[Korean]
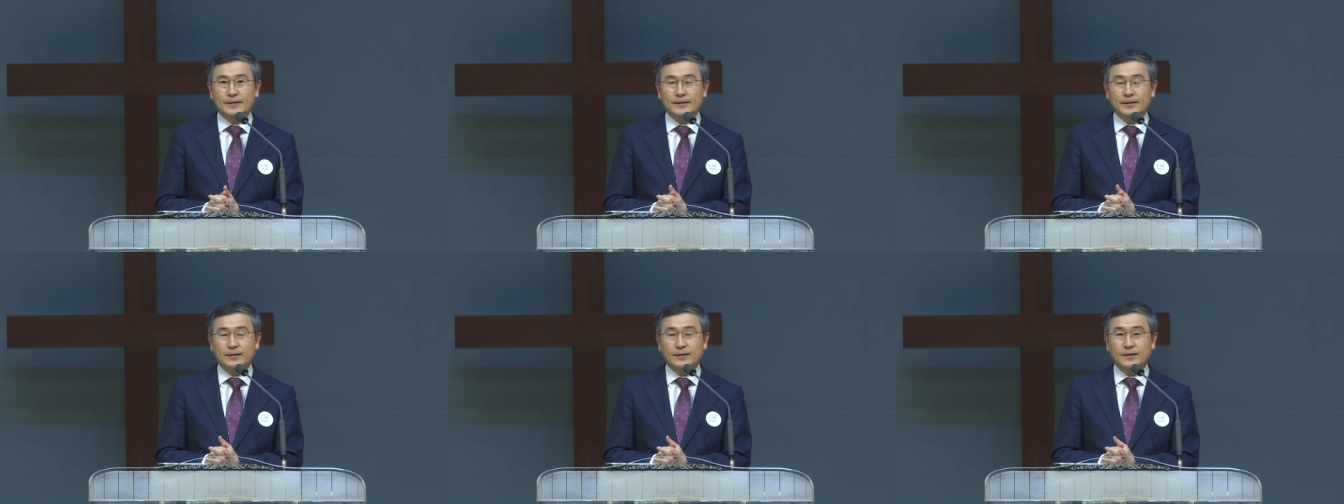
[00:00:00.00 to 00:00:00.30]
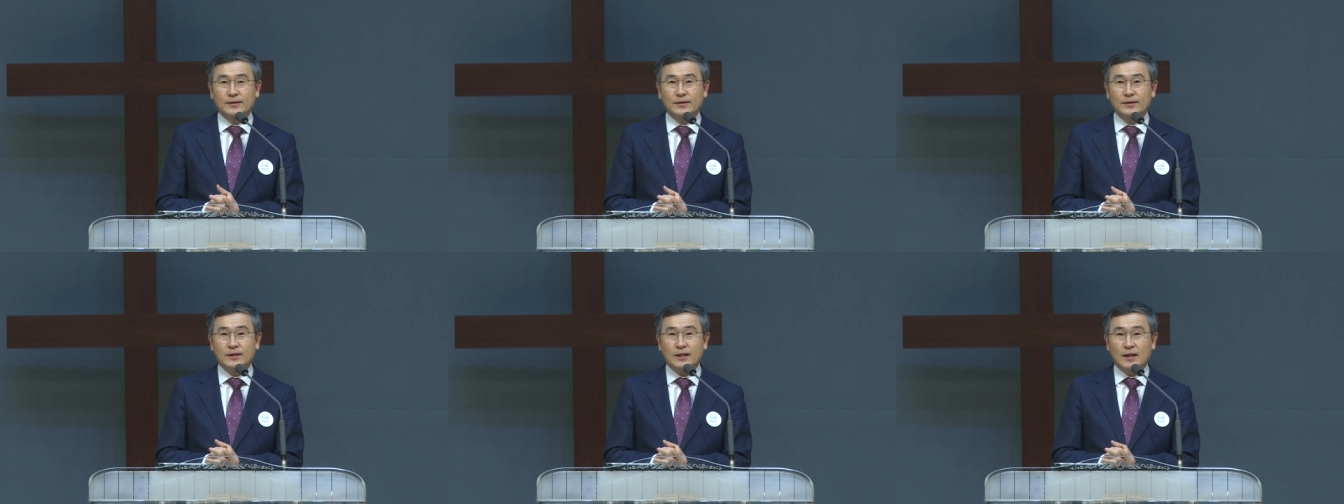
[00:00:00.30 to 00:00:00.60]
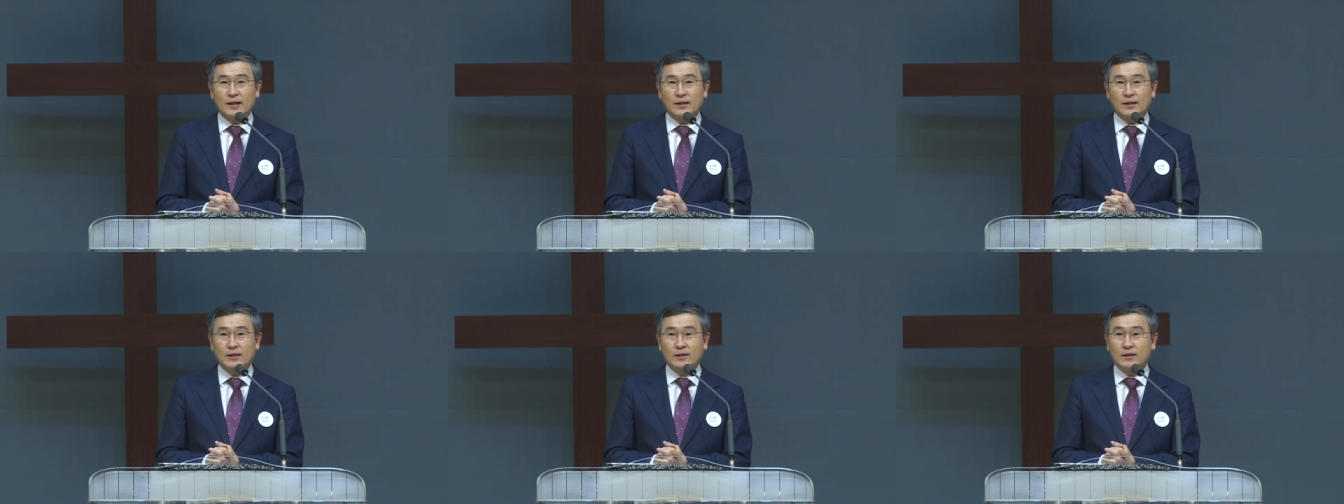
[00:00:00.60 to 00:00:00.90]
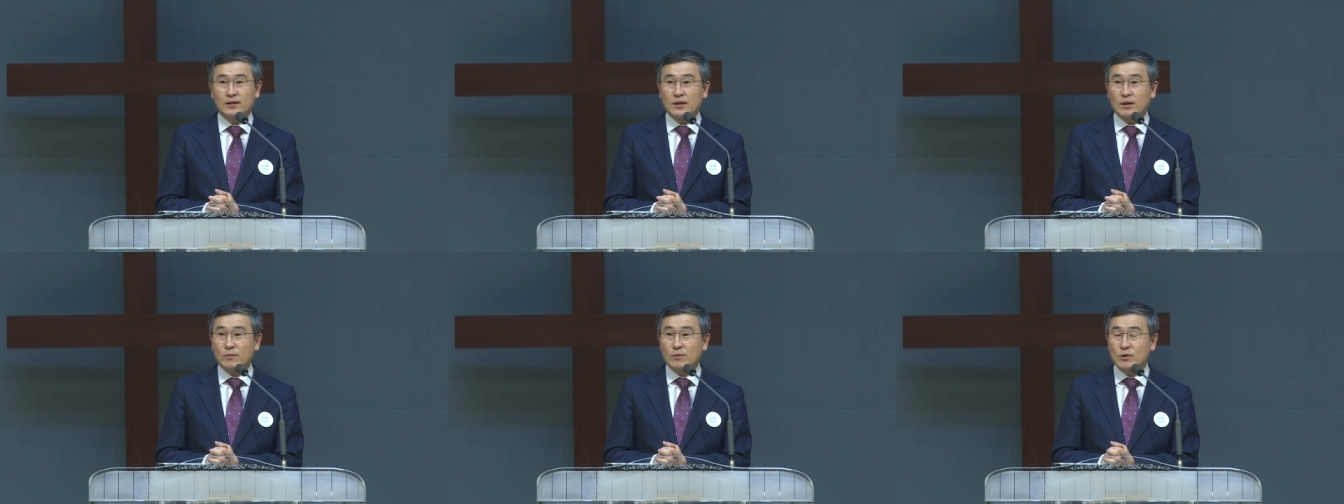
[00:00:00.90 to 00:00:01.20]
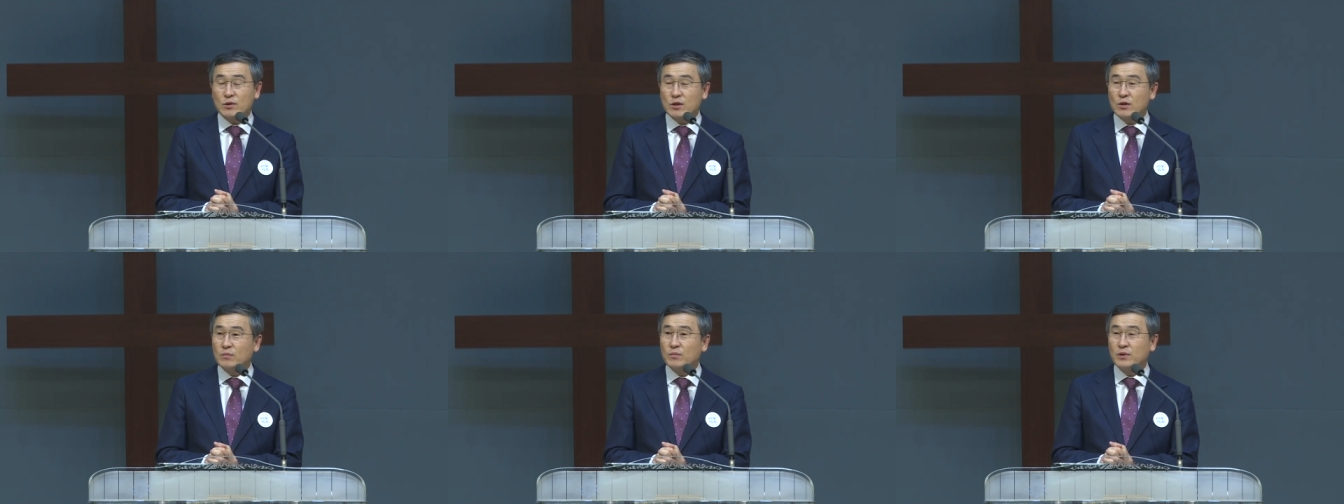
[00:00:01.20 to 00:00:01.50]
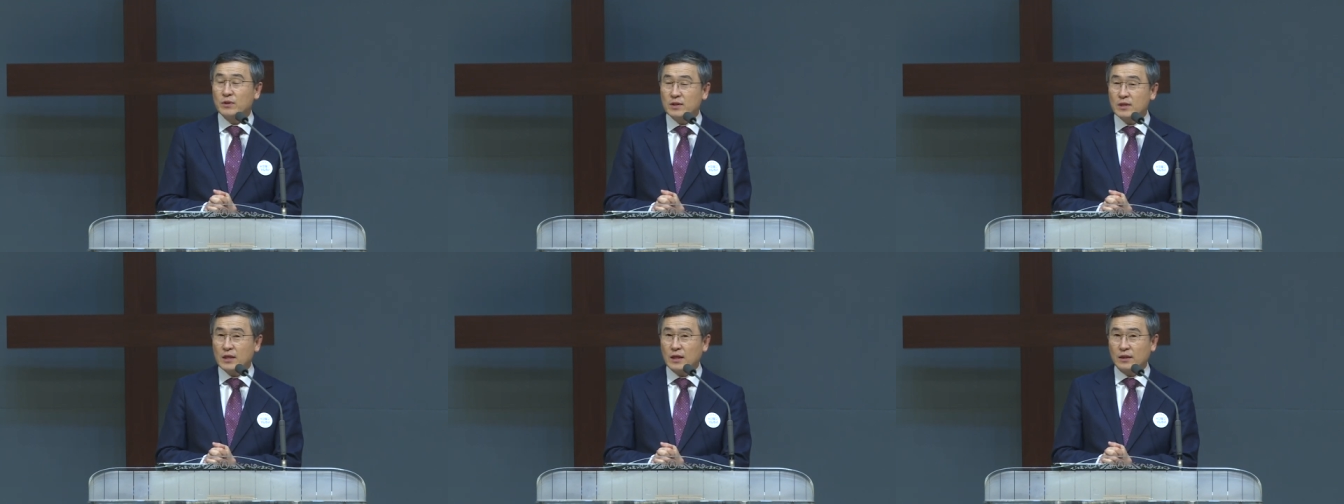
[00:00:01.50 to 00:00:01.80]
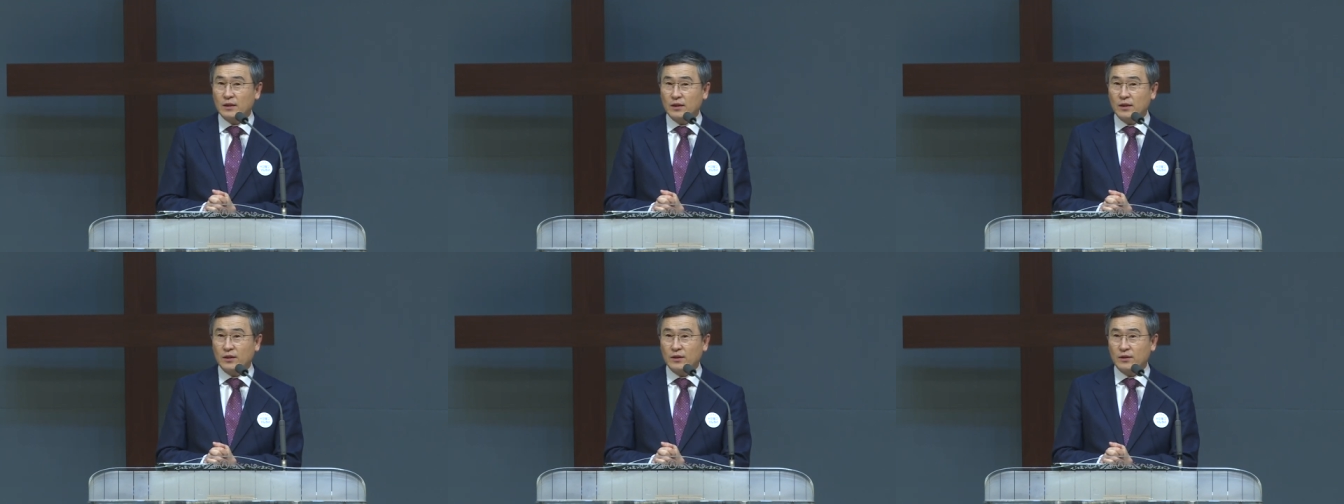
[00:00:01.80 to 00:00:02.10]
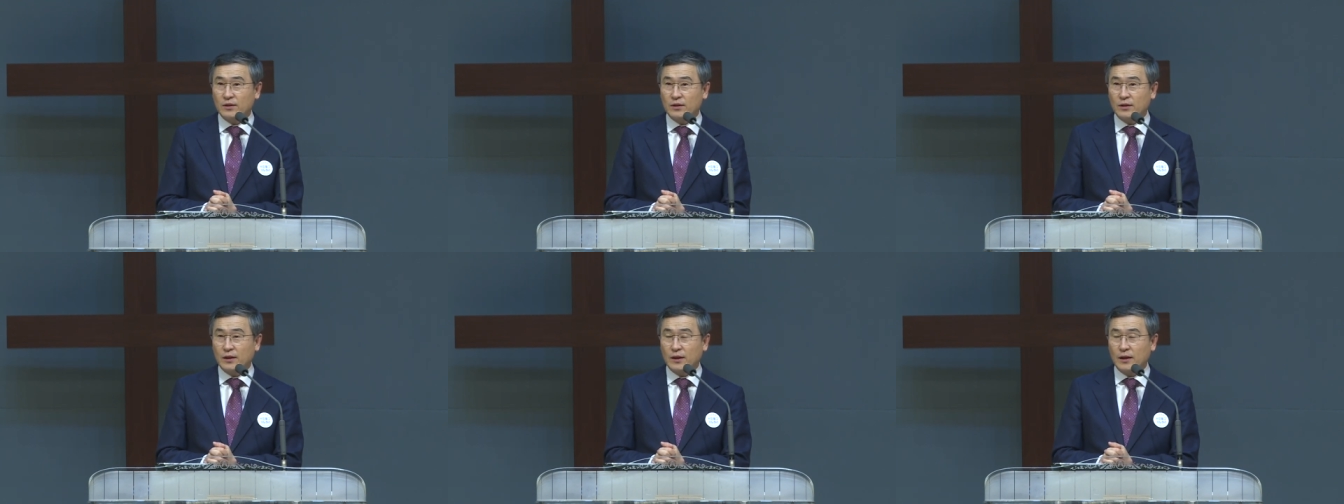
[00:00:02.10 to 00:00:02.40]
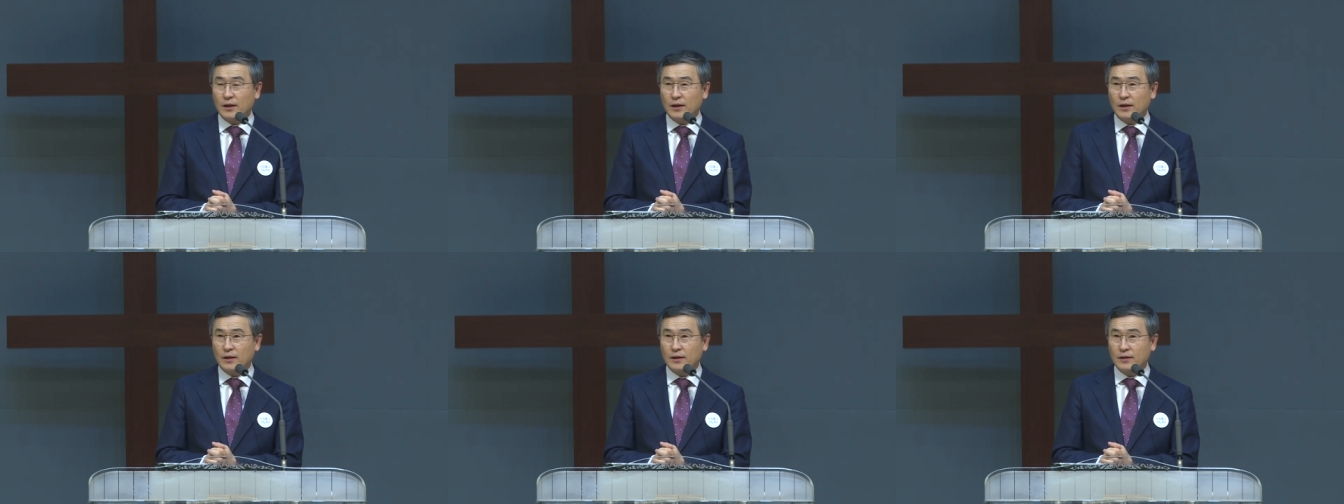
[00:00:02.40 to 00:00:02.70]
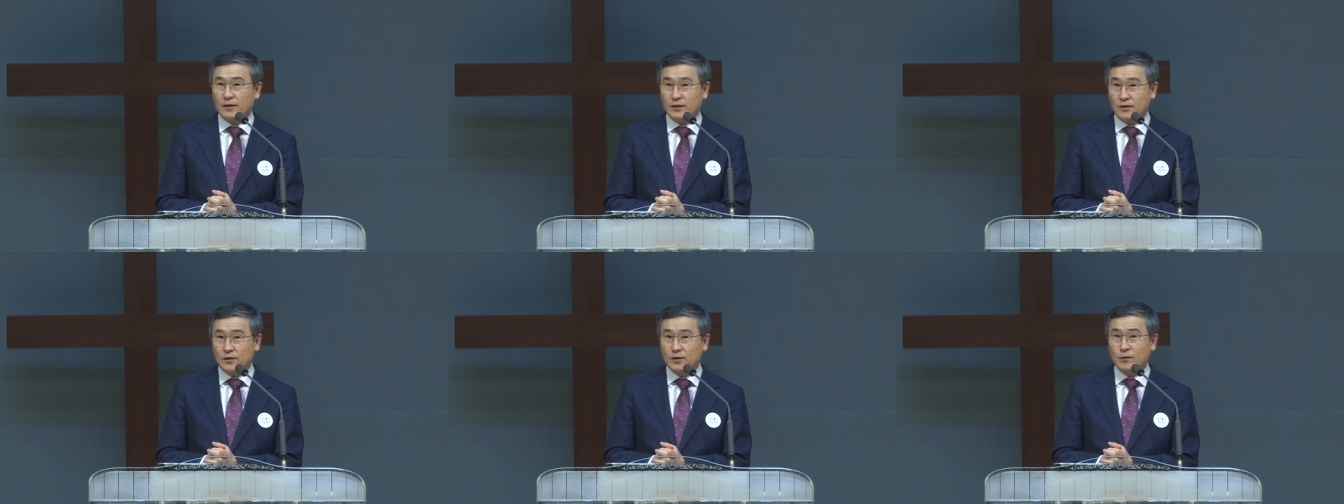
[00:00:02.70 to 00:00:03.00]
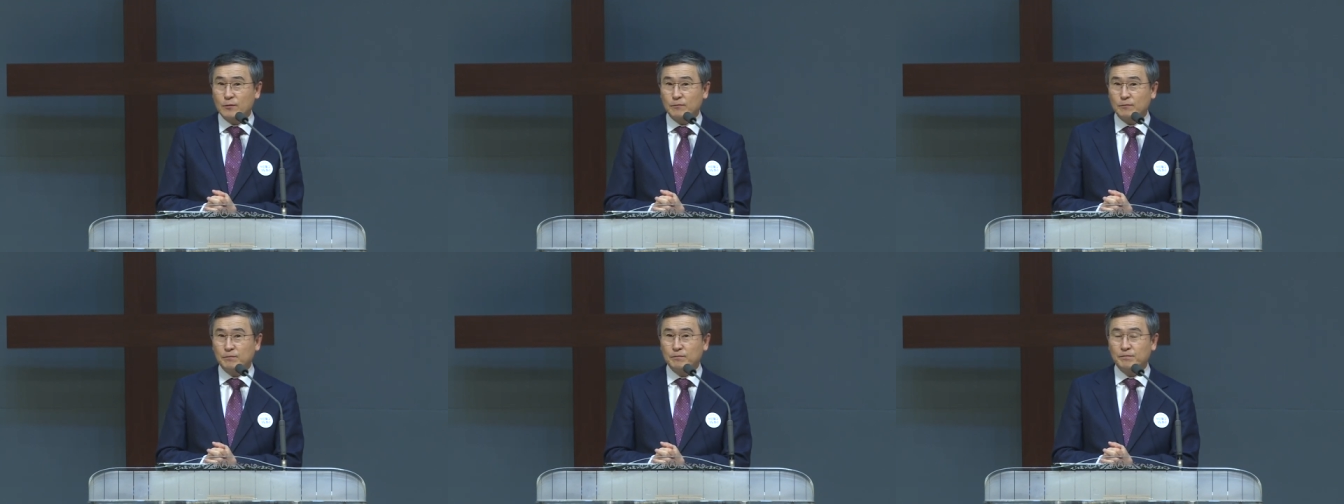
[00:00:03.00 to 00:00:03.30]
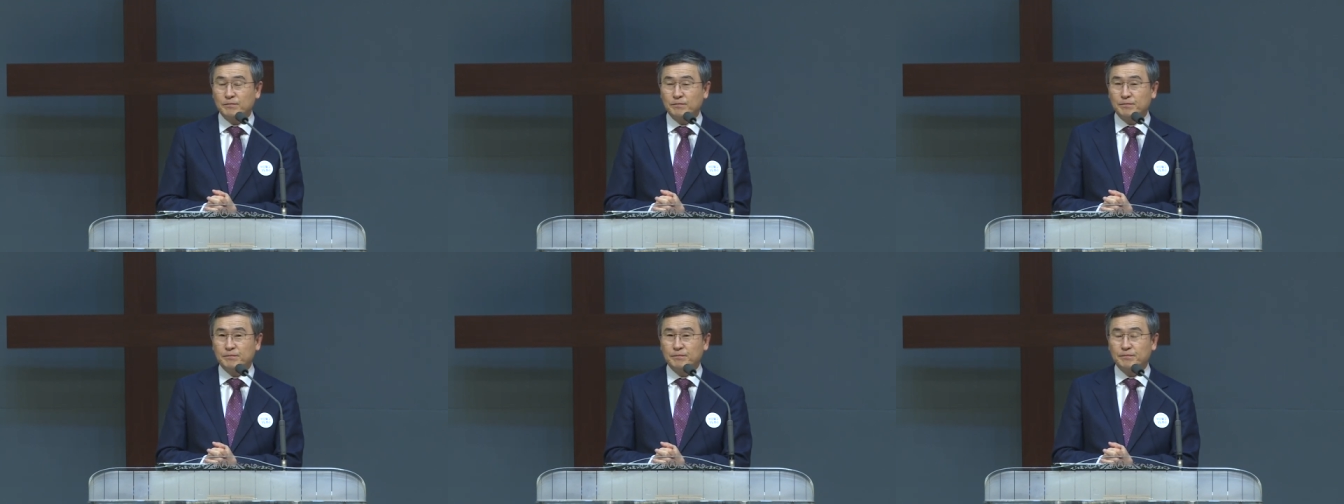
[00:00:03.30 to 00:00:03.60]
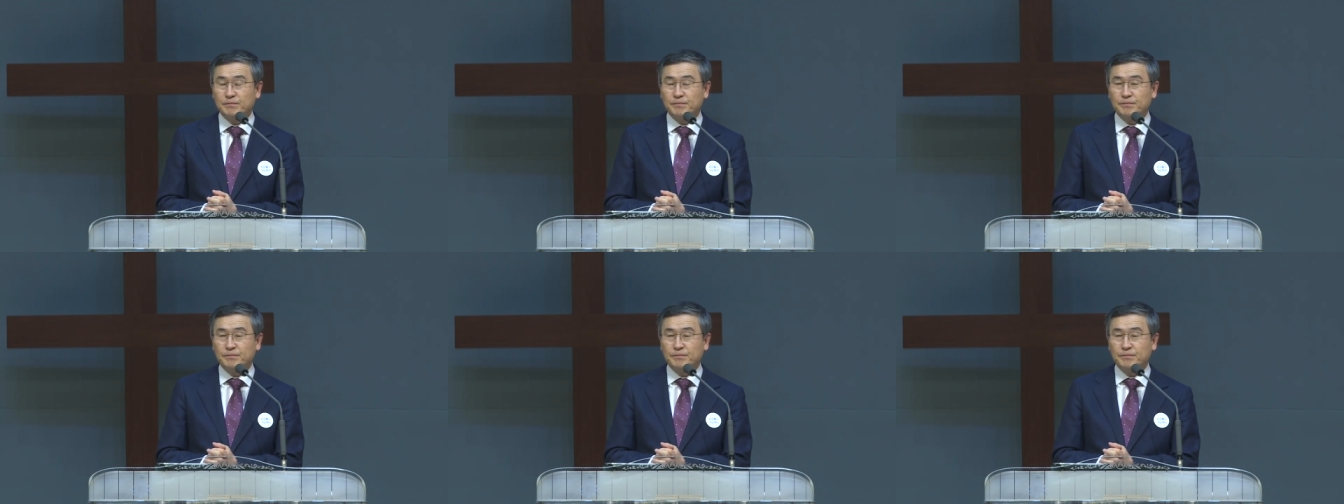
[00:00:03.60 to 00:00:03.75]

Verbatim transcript: 그 장례는 참 슬픈 장례였다. 음.